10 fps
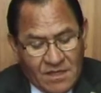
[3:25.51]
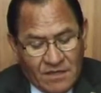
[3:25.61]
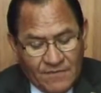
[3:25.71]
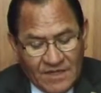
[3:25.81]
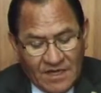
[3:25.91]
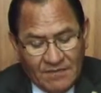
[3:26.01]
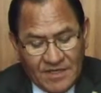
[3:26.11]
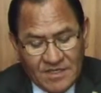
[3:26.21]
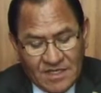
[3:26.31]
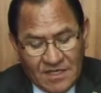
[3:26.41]
Y
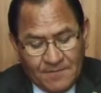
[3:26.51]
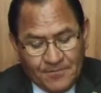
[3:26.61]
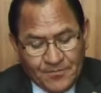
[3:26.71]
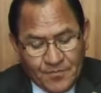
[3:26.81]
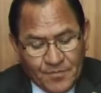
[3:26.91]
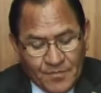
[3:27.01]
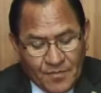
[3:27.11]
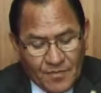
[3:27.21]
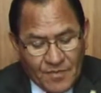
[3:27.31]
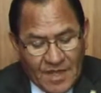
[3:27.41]
finalmente,
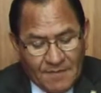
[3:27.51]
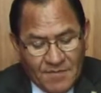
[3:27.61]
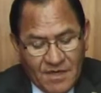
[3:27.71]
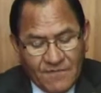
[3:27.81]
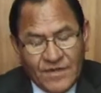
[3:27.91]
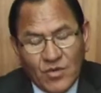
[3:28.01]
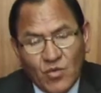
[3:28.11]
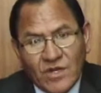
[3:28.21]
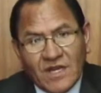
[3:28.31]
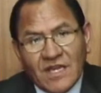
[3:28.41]
también
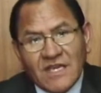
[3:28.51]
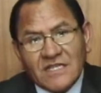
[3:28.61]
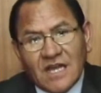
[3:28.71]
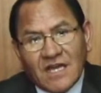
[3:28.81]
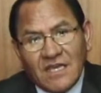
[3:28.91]
figuran en esta